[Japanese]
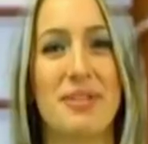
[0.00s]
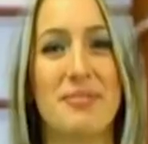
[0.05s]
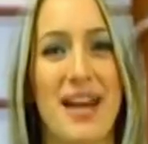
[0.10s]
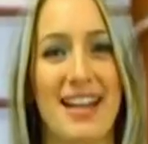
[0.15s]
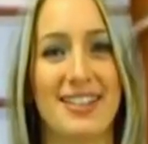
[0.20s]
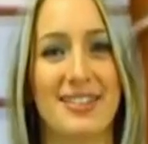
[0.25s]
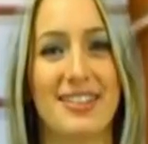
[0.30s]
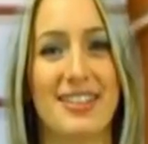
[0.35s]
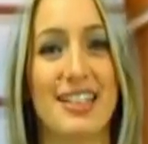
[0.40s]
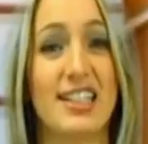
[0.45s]
や
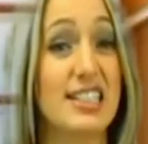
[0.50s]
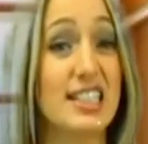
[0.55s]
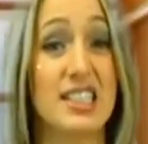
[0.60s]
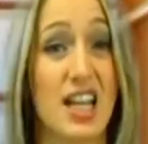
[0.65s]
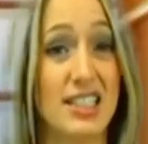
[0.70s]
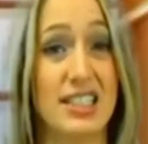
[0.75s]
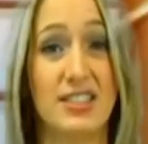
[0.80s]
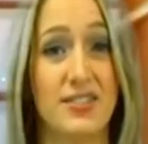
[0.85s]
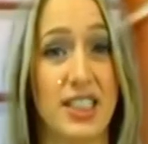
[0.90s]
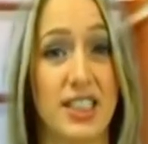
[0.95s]
推
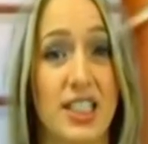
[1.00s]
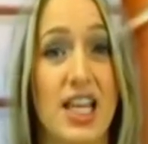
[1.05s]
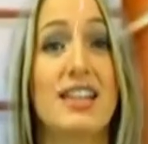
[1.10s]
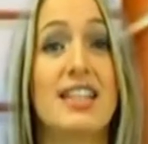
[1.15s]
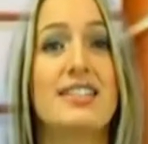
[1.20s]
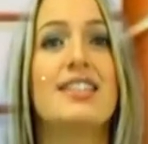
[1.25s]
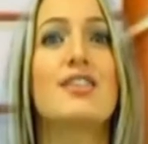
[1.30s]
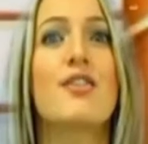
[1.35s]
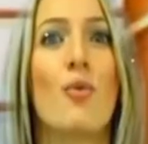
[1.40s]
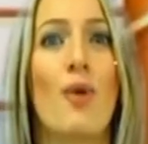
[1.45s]
定
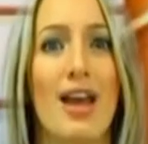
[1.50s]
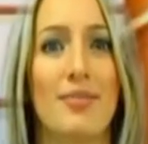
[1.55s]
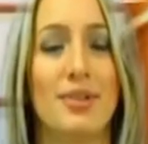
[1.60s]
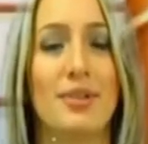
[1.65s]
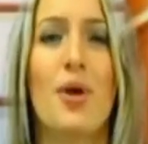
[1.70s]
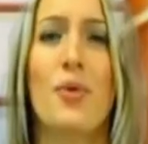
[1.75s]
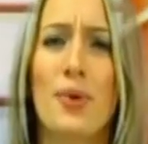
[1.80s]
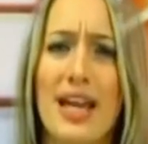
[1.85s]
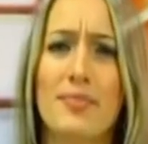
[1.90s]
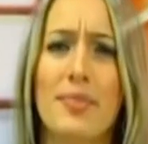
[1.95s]
G
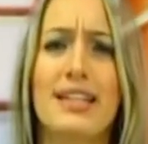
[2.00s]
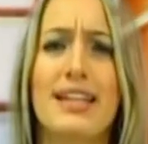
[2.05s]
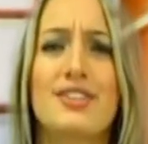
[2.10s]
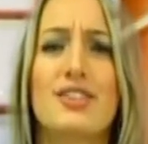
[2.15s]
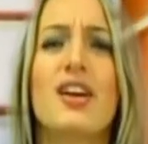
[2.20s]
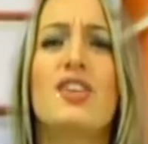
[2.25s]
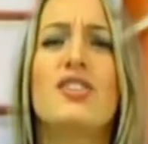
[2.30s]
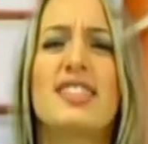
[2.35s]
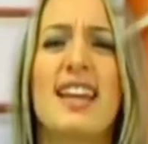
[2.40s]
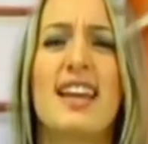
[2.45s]
カップとま
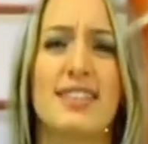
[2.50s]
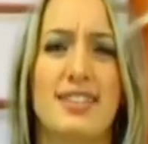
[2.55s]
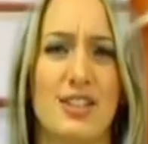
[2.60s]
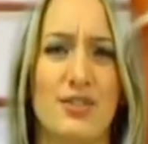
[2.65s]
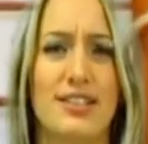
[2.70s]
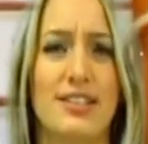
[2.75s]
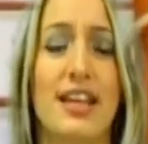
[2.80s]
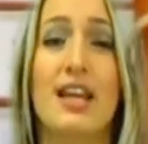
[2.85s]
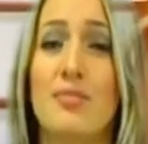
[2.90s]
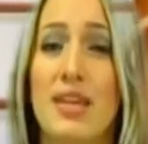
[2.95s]
で言われ
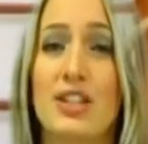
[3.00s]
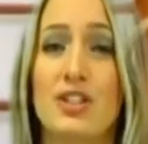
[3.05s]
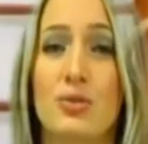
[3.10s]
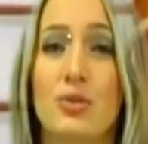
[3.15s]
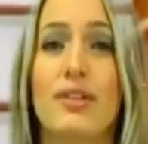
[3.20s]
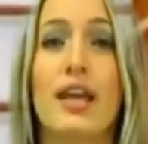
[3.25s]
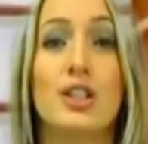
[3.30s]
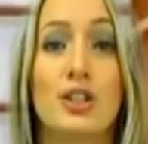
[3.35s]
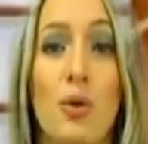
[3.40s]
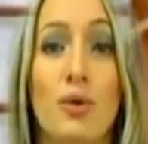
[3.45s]
るよう
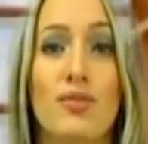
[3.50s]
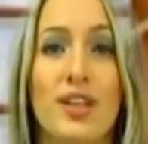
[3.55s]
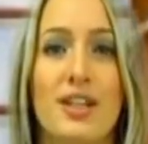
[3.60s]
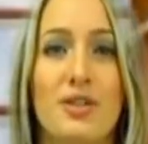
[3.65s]
になっ